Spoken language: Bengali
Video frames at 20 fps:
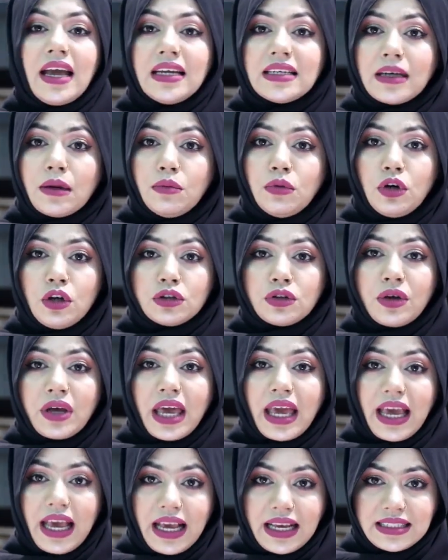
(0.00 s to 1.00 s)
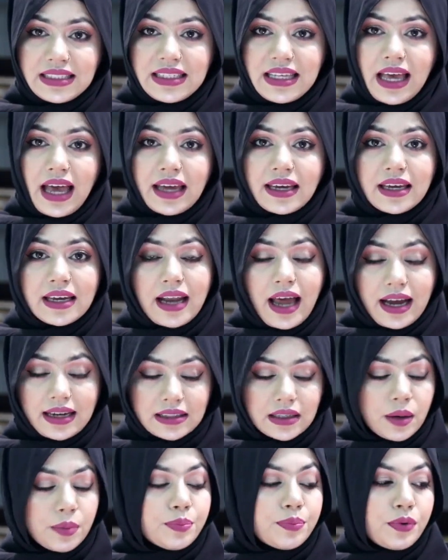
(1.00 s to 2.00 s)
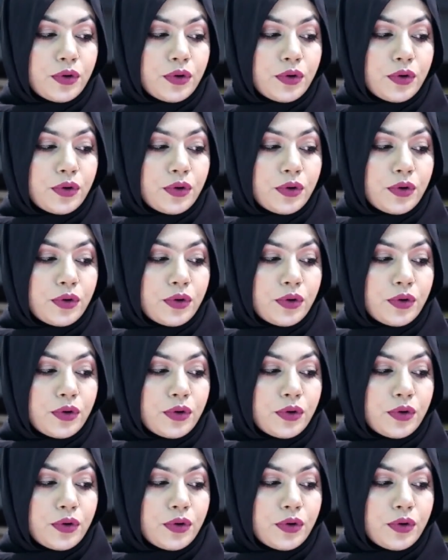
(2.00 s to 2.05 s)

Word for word: এটা মূলত এসিআই এর একটা